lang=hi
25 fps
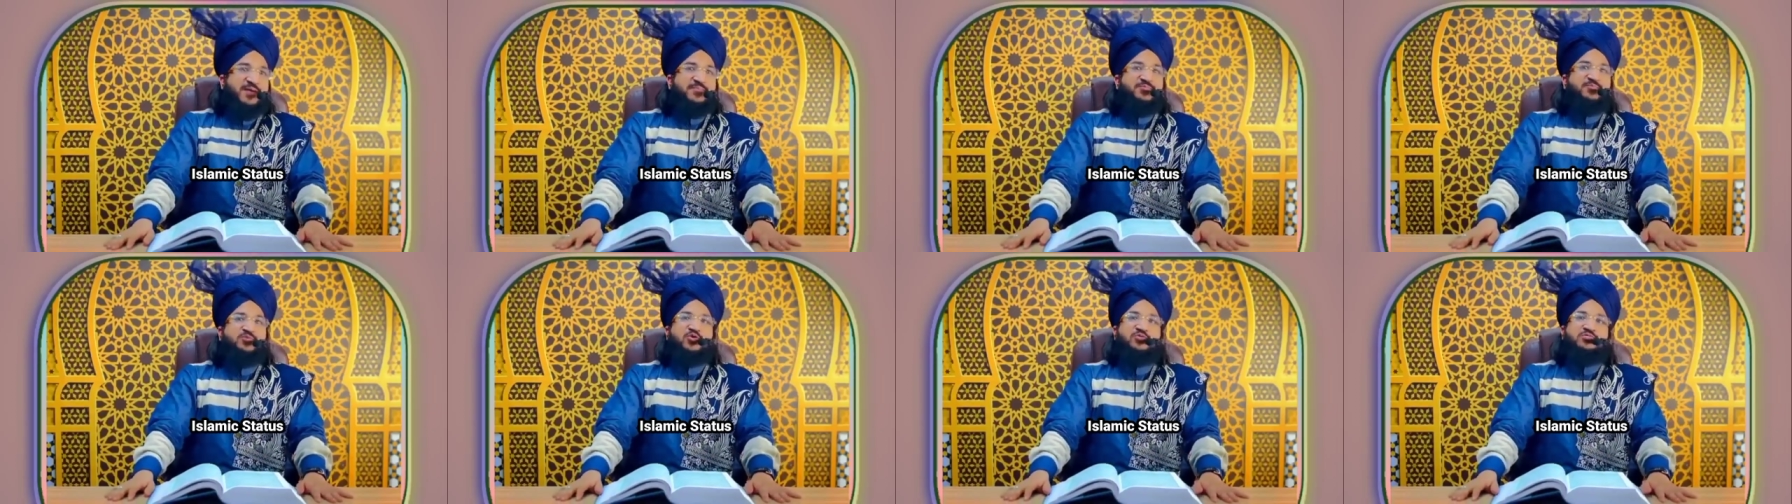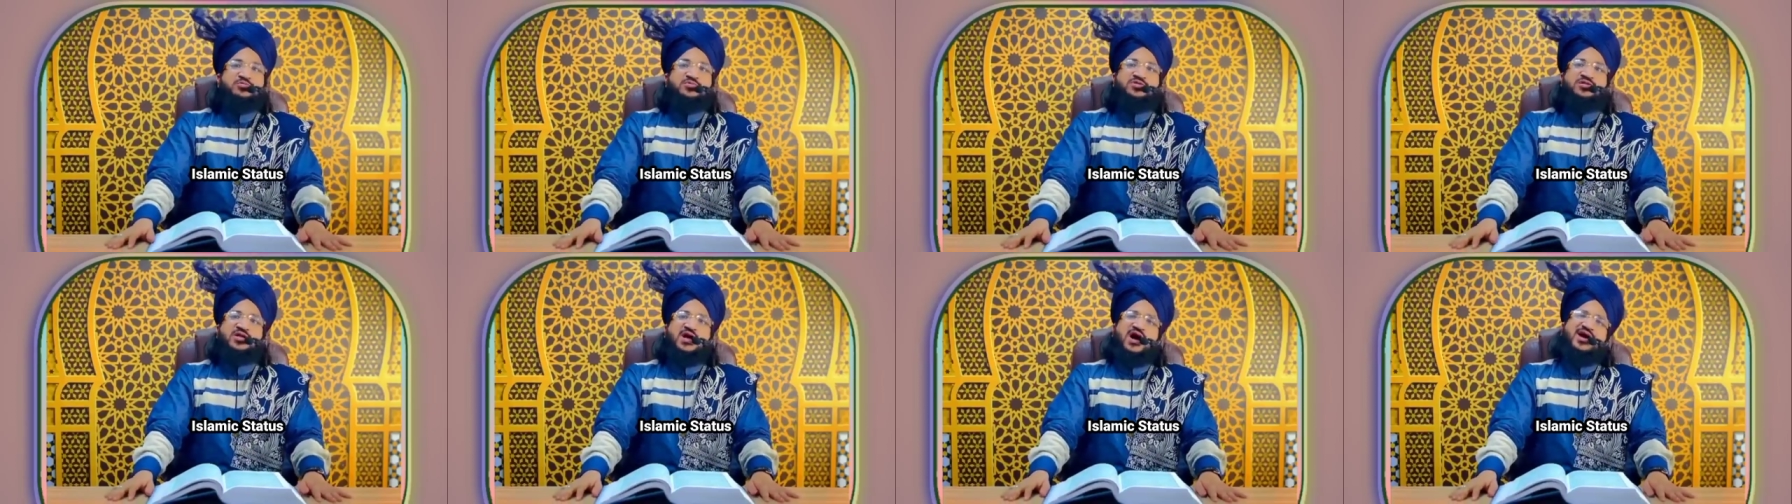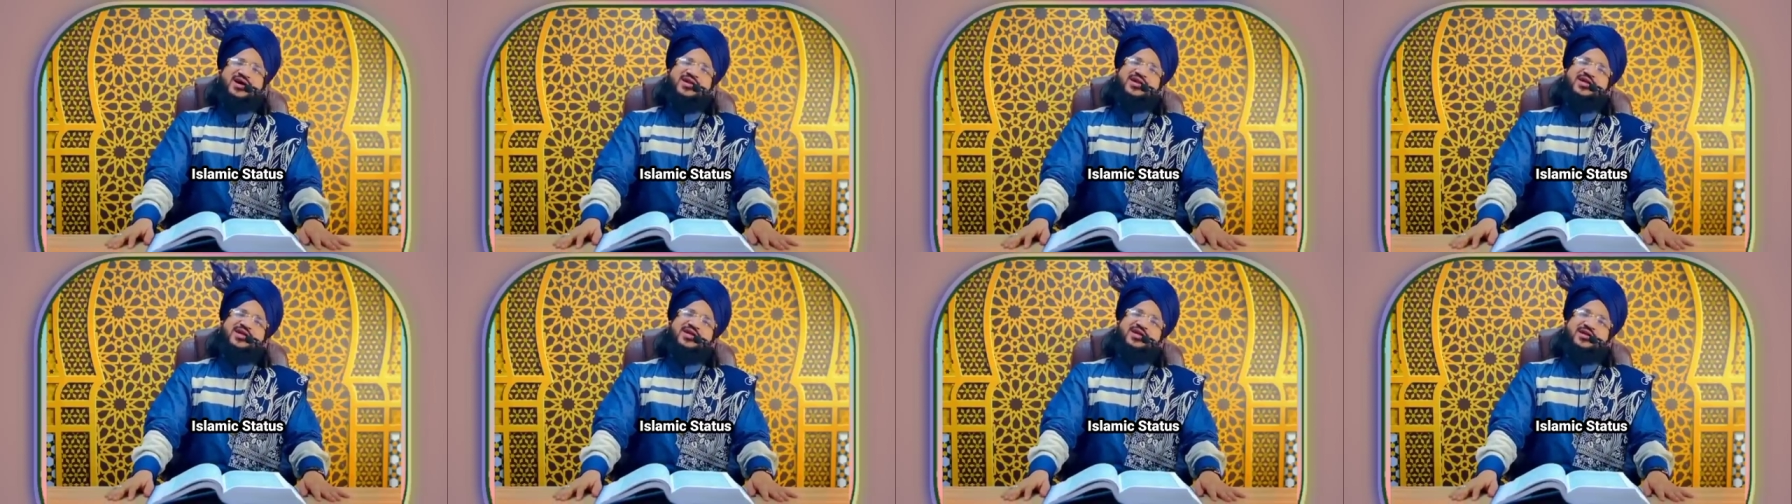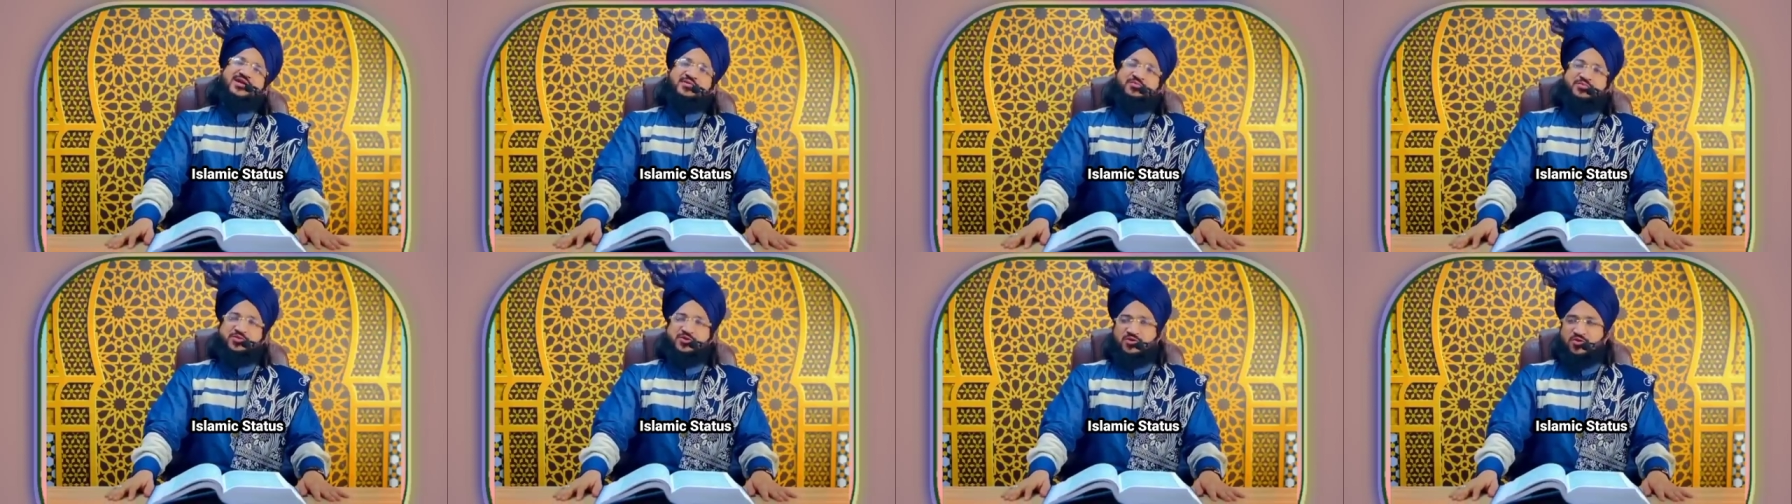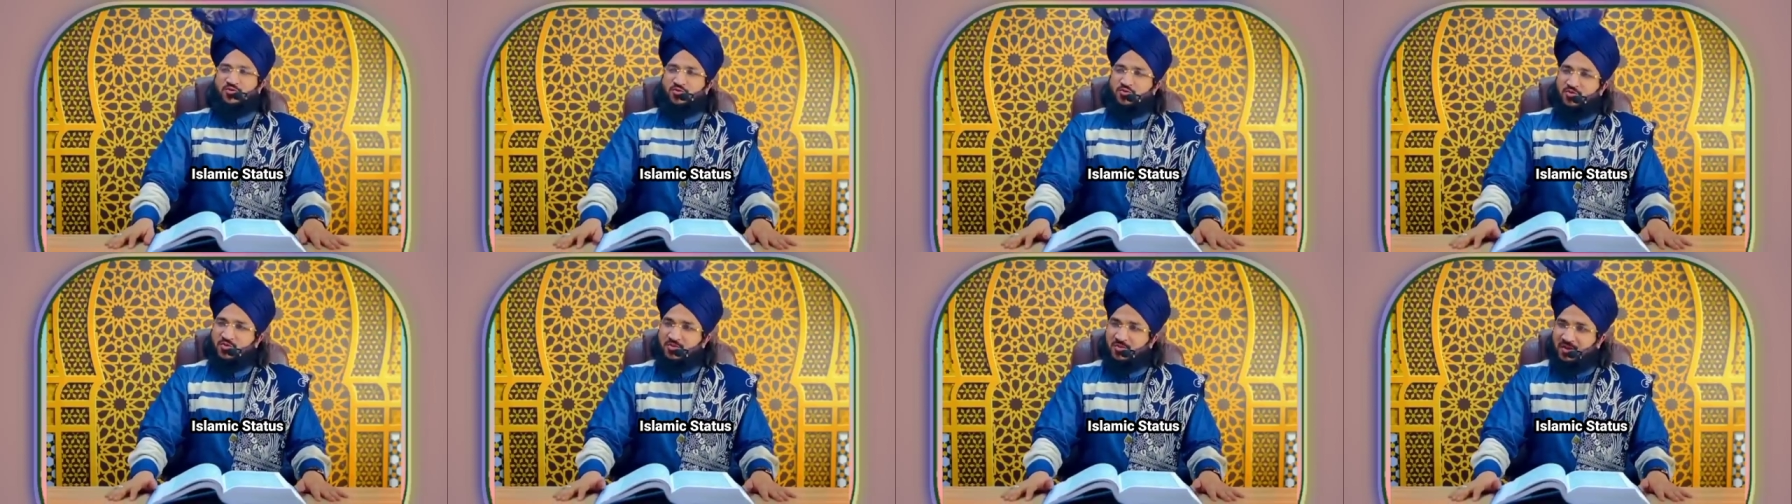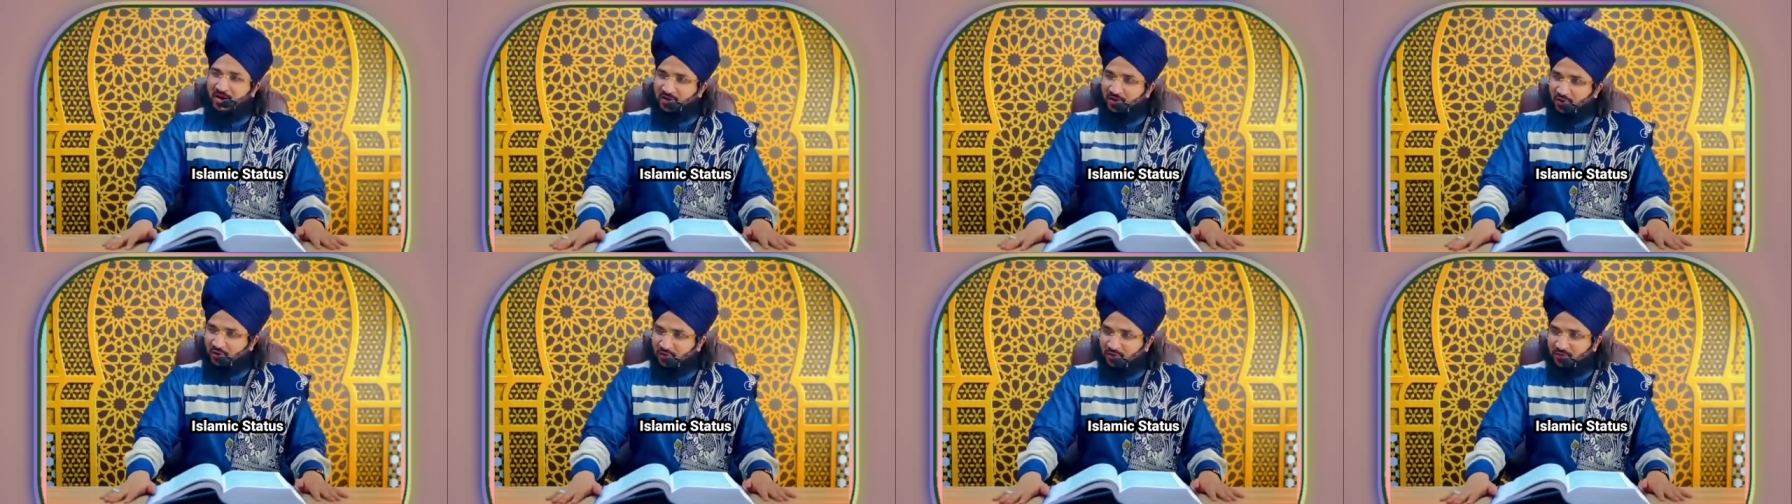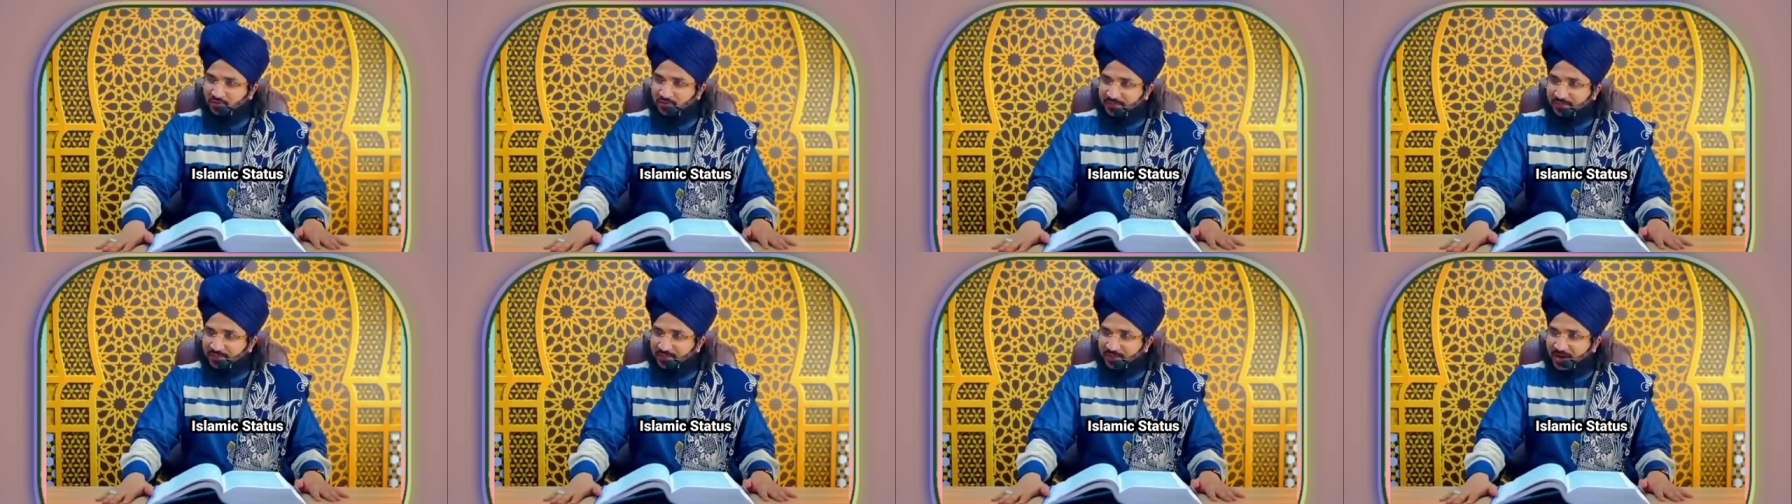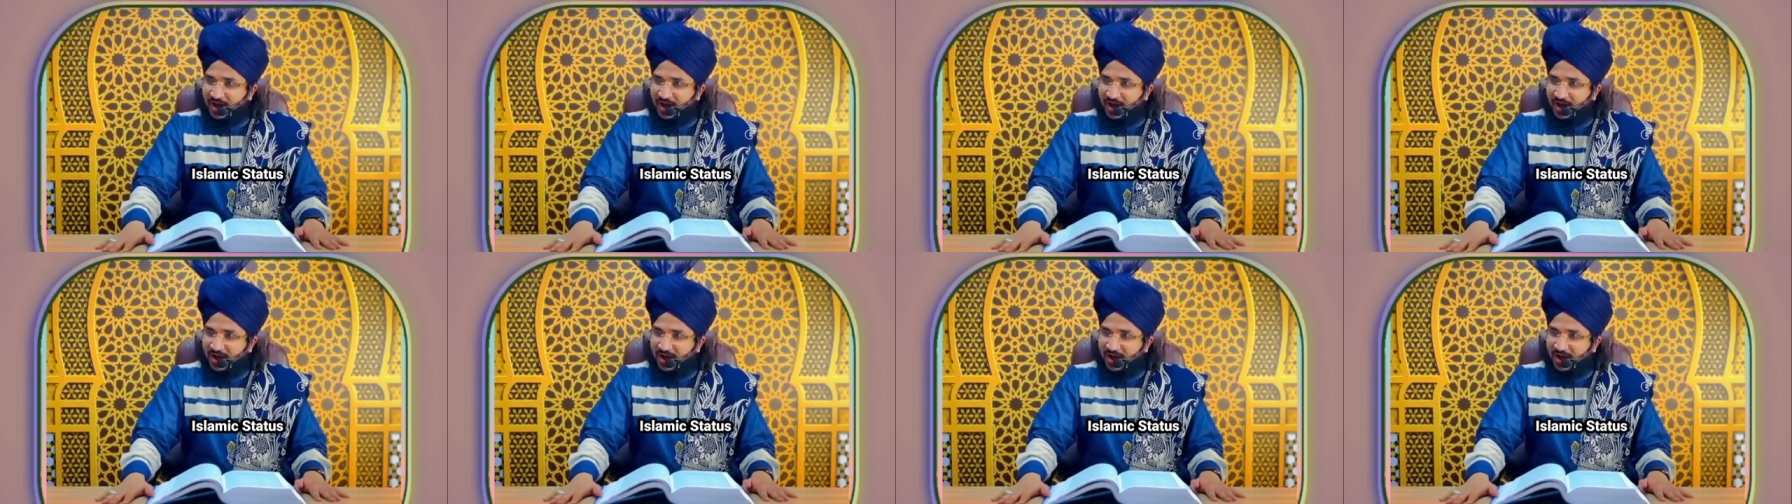अब तुम सारे नबियों को मान लो